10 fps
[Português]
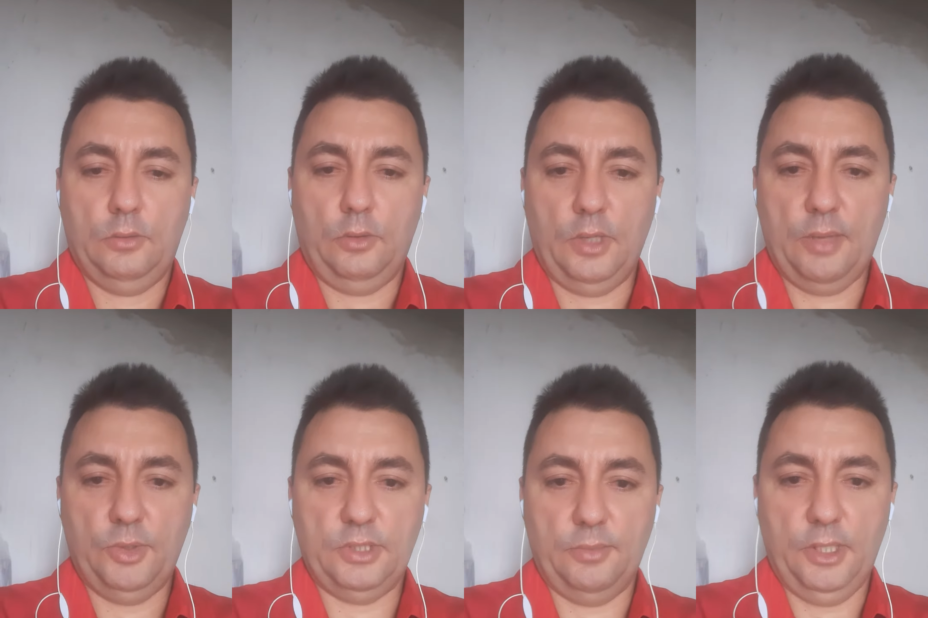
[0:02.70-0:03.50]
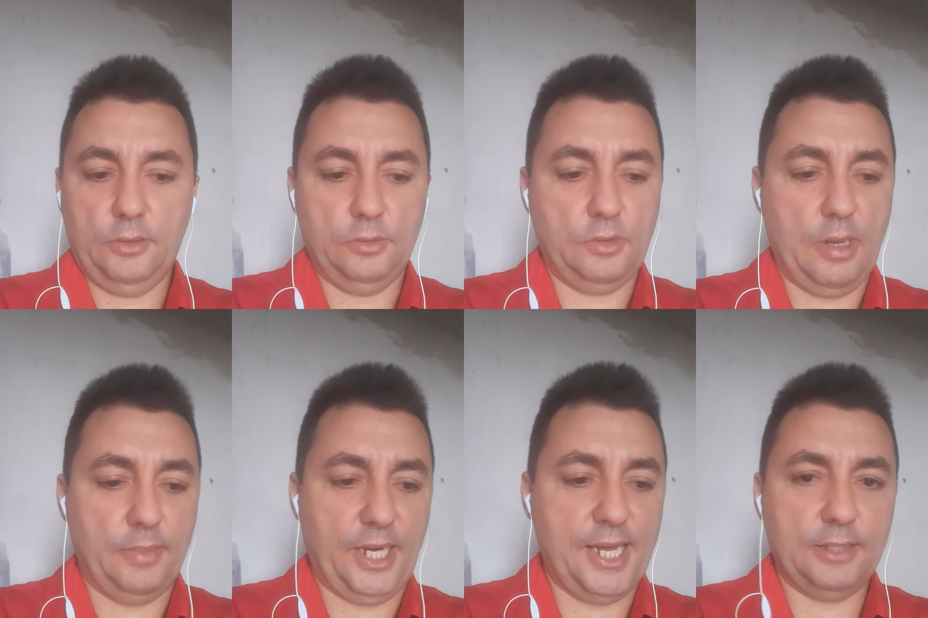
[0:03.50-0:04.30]
Olá, meus amigos, um
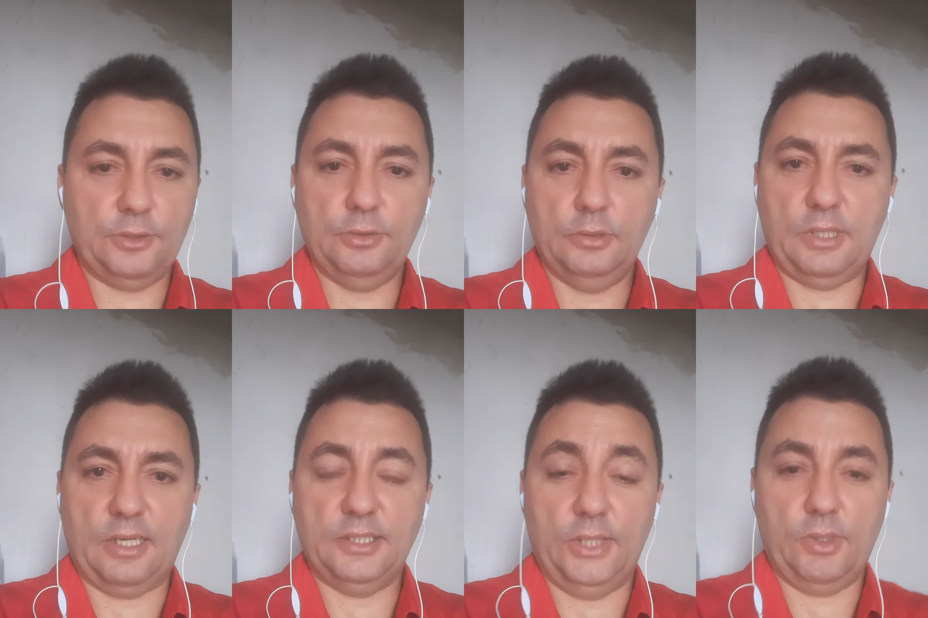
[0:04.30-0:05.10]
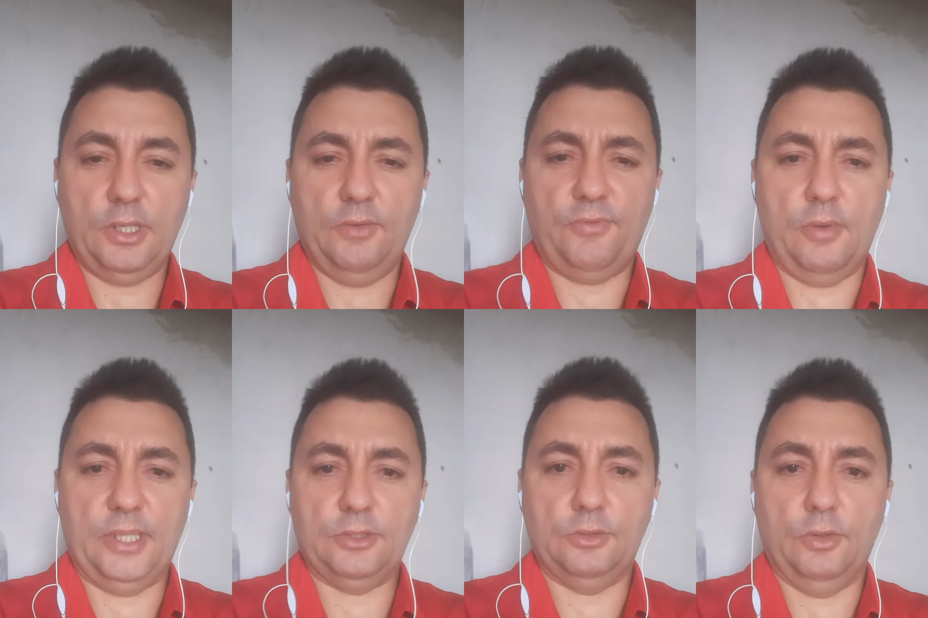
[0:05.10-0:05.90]
abraço, trazendo aqui
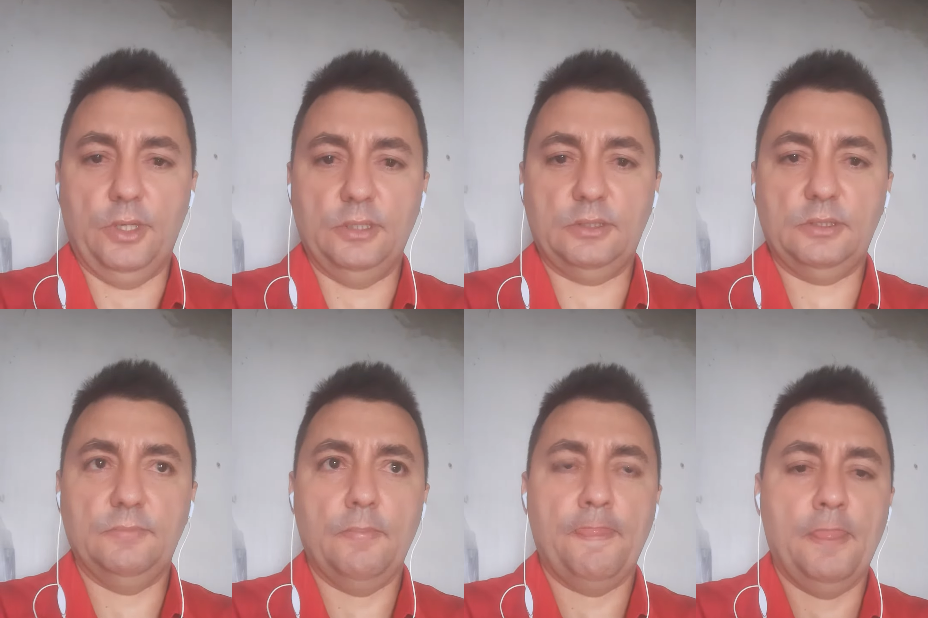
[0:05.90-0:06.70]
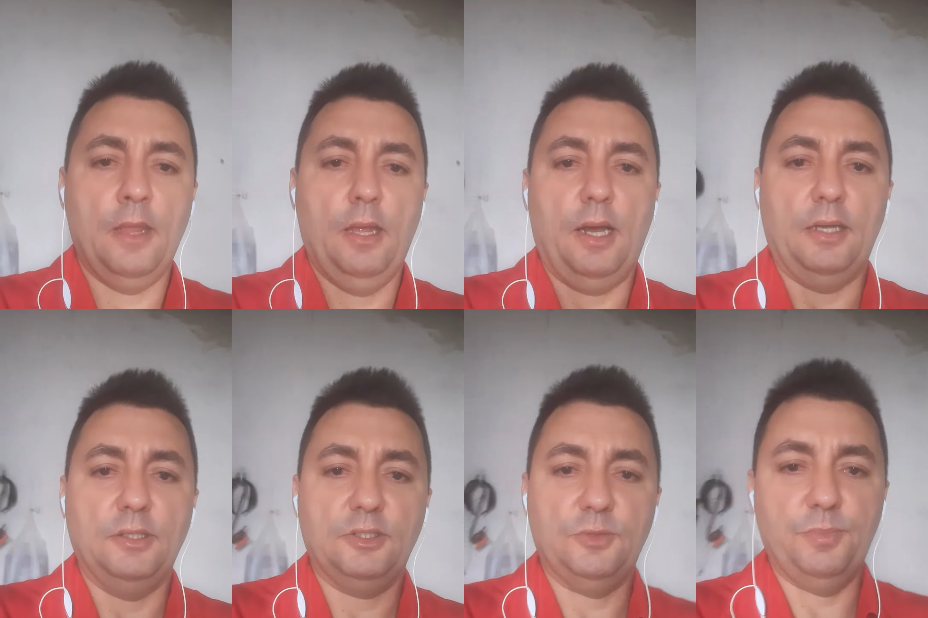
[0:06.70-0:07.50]
informações a
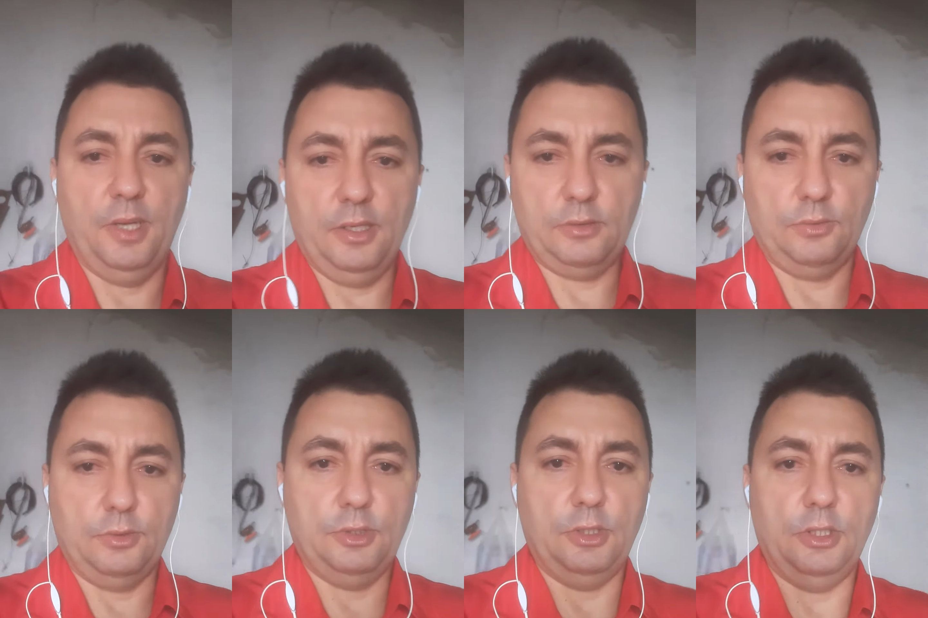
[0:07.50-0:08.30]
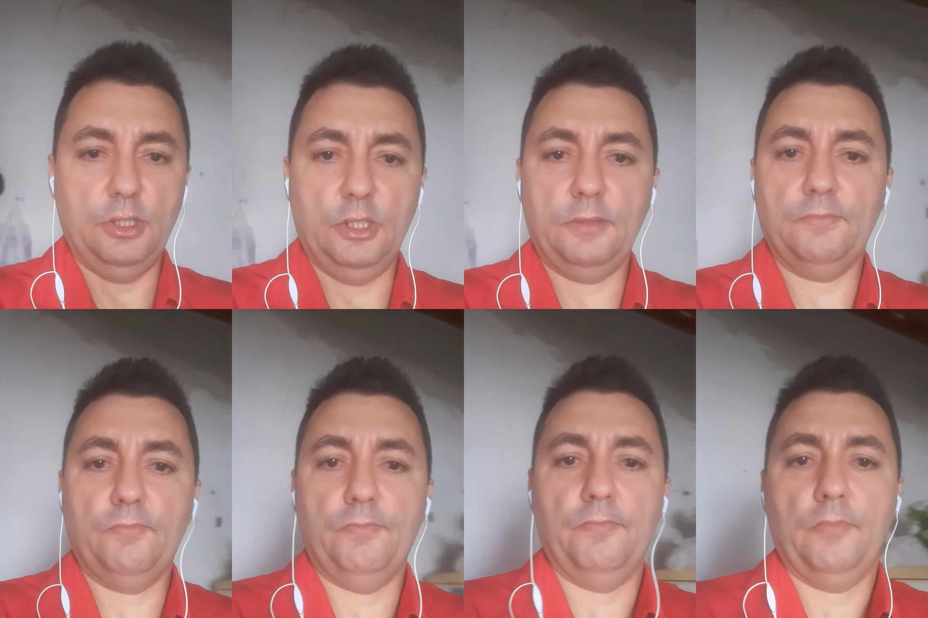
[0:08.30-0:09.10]
respeito de
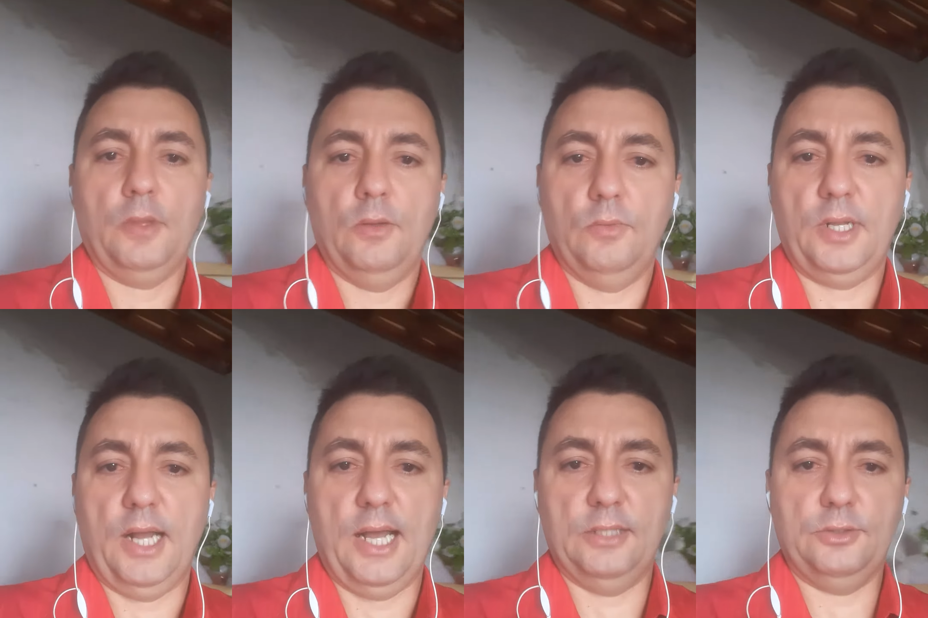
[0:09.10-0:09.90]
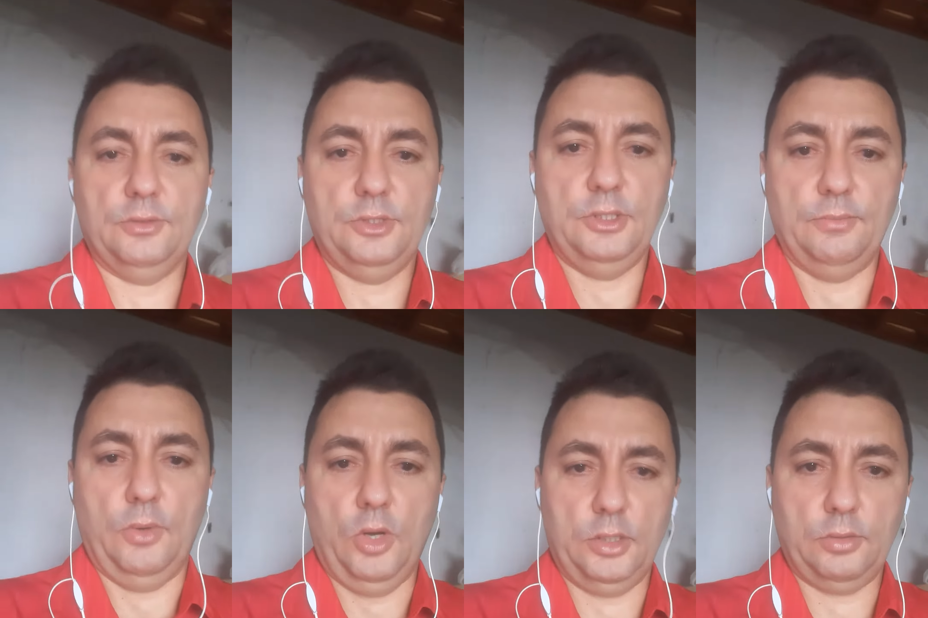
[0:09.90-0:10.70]
um caso de
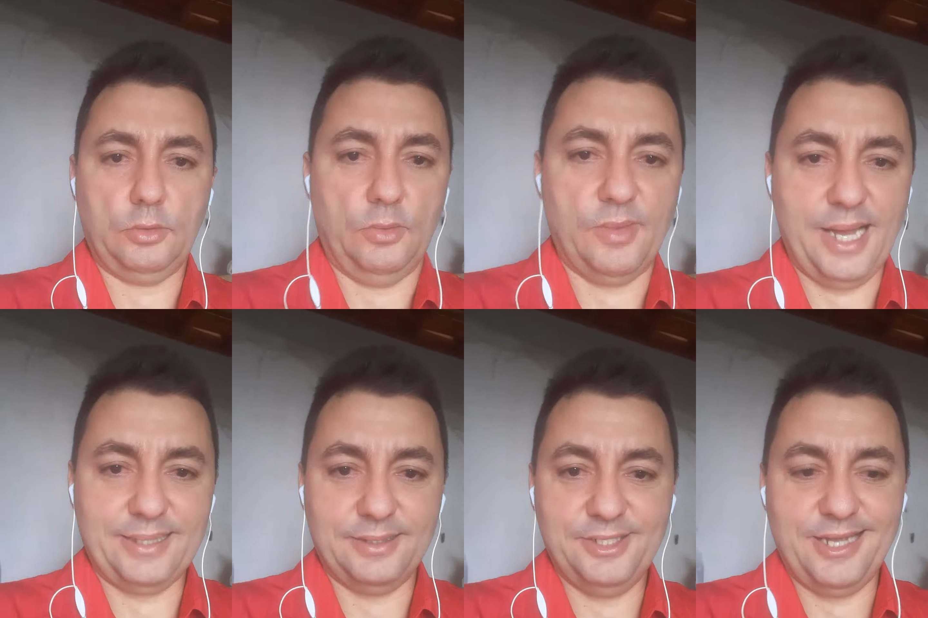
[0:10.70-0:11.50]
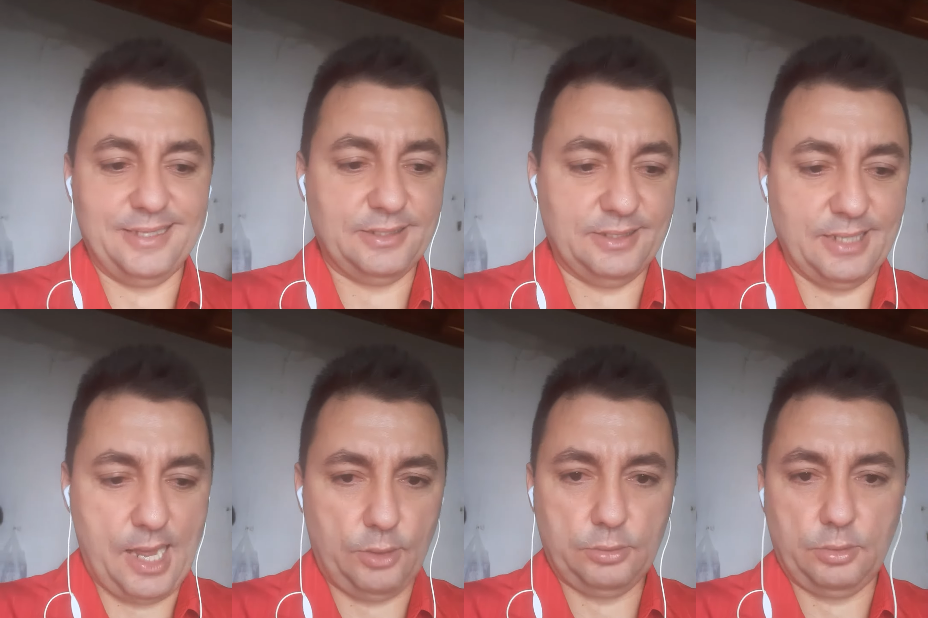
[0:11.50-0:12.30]
moto tomada de
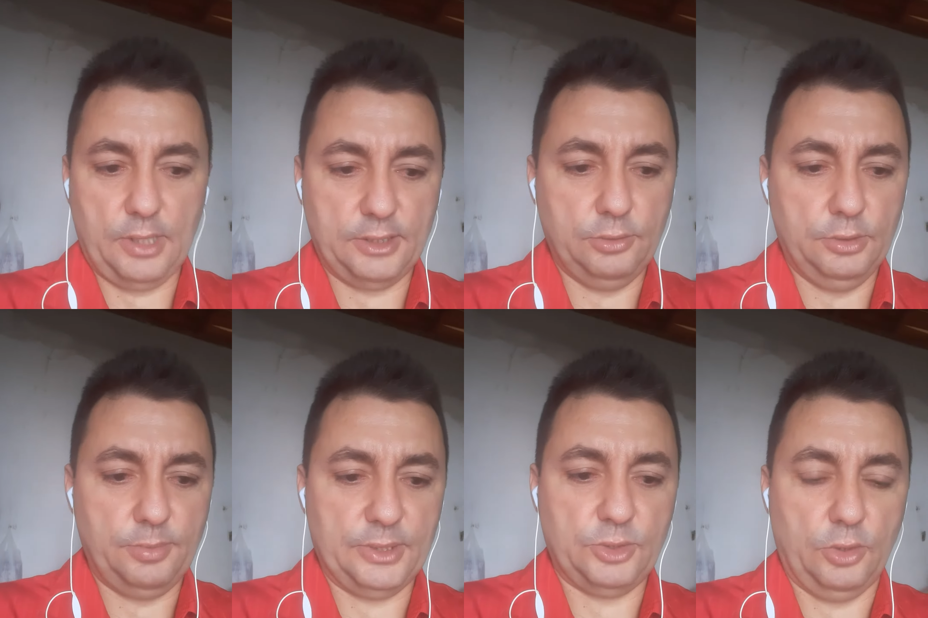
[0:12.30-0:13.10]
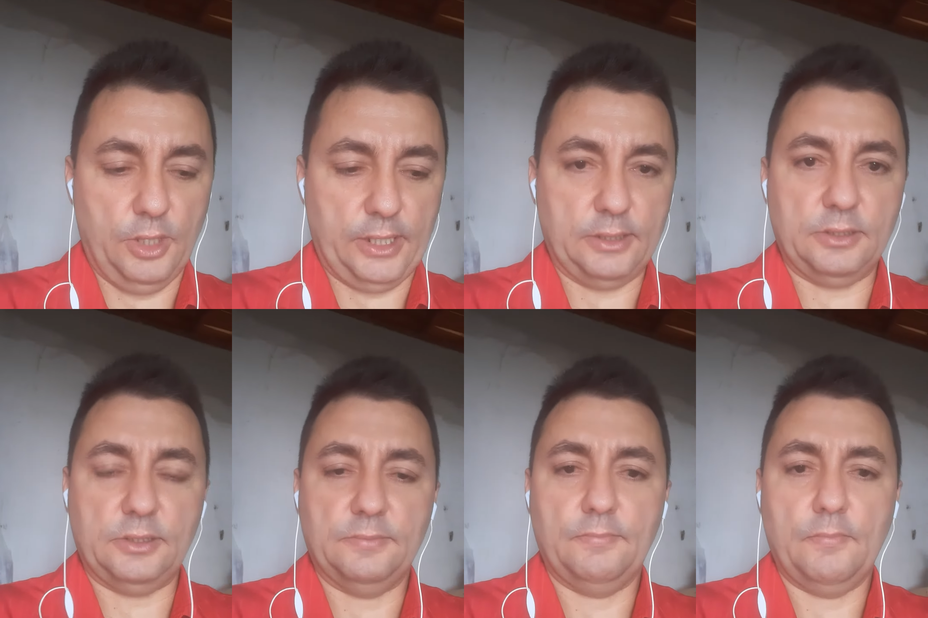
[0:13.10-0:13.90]
assalto nas últimas horas.